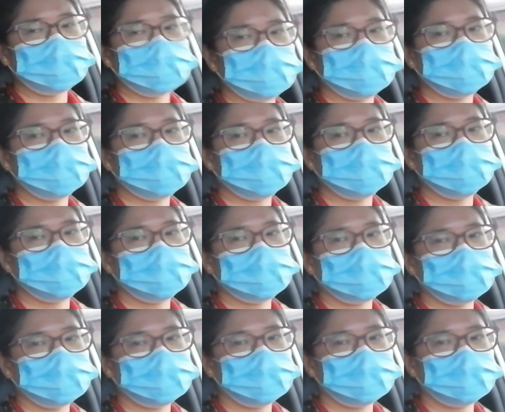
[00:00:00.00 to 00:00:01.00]
si madam na
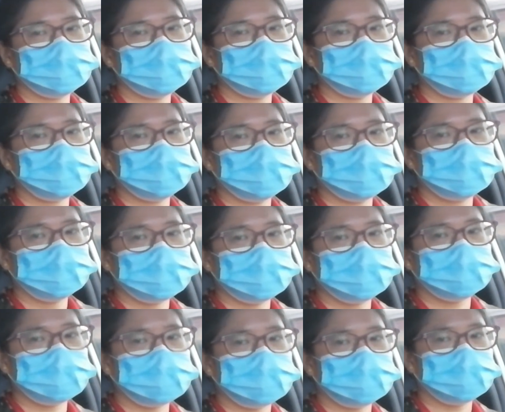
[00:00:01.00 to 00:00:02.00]
sa All About
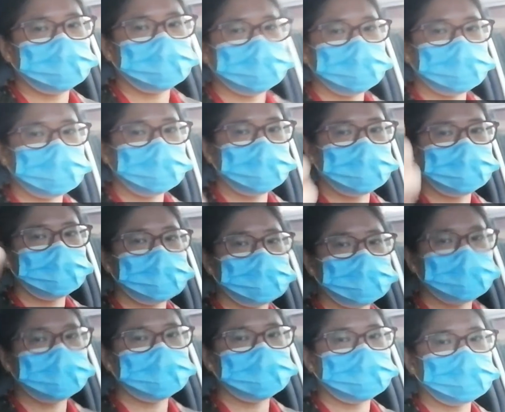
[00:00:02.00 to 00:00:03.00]
Tayo para kabitan ng
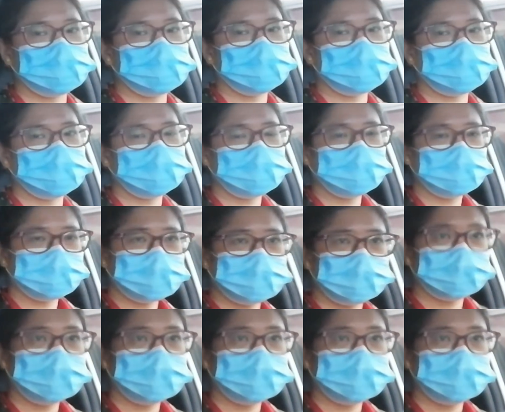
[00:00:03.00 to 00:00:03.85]
dashcam itong